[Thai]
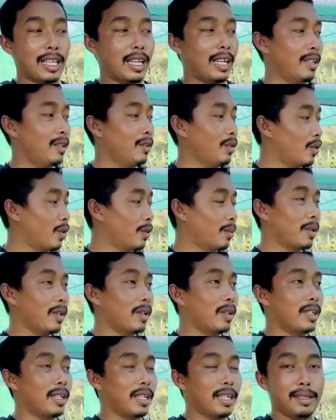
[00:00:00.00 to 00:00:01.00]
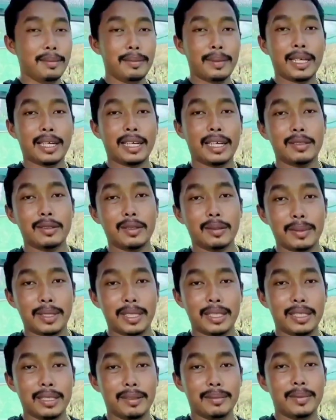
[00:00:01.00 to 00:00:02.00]
ตลาดลูกกบก็ให้แม่ค้าทั่วไป
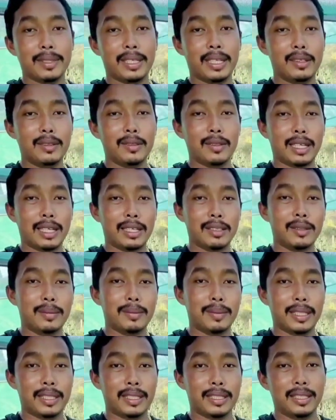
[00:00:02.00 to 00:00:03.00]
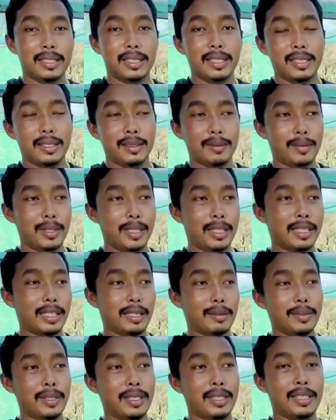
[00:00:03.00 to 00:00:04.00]
เลยครับให้ลูกค้าทั่วไปเลย มีก
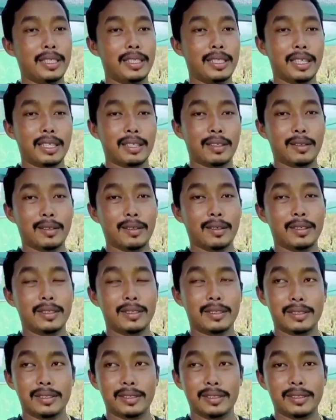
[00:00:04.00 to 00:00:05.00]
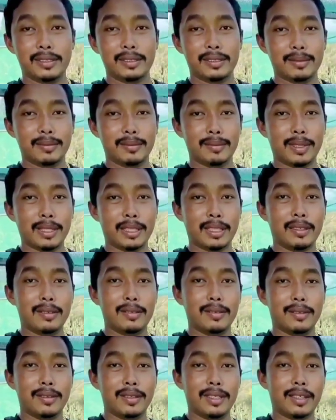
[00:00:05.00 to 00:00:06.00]
ระบี่นกร ปัตต
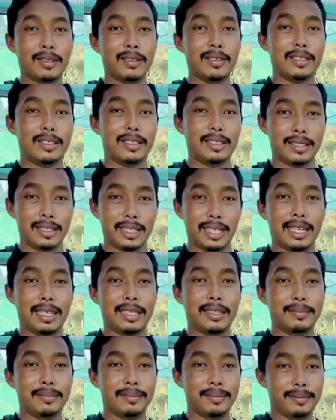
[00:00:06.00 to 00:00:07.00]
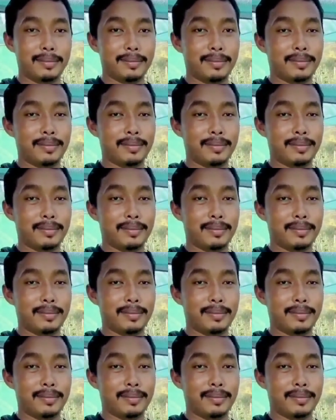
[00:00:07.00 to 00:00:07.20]
ลุงแล้วก็ตรังครับ